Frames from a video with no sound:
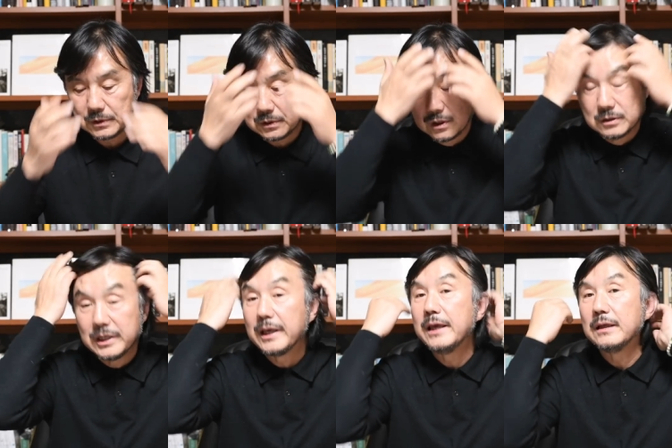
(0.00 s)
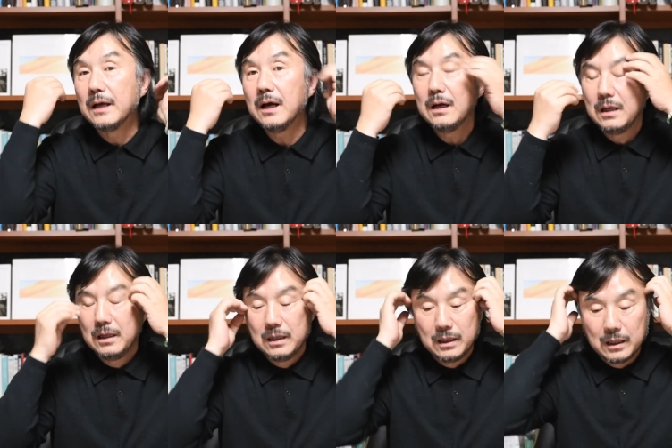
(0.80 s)
경제계이나
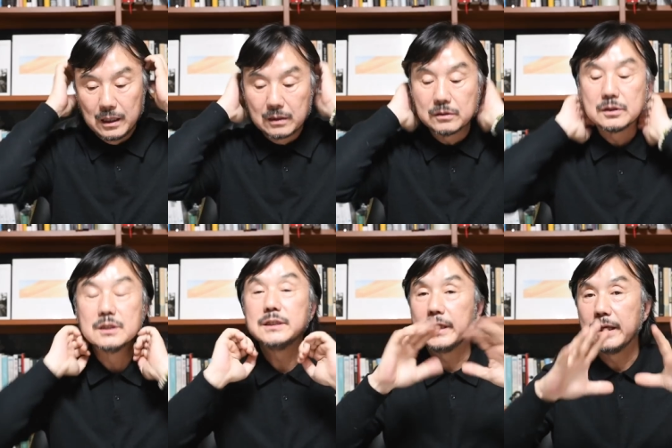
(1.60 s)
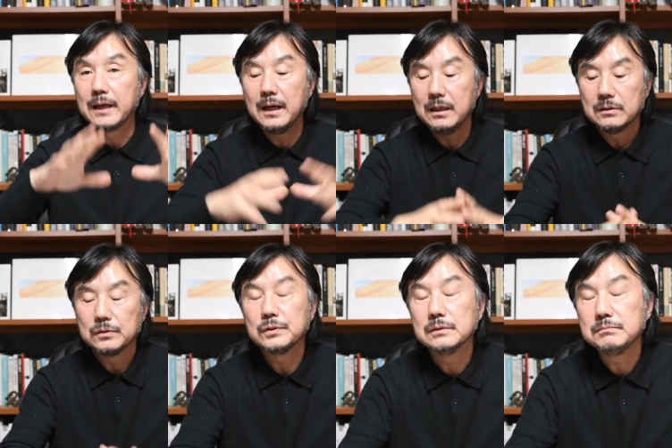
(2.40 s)
또 정치계나
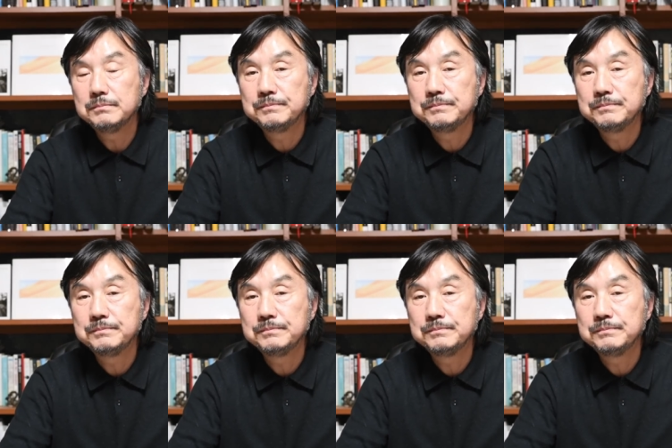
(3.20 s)
또는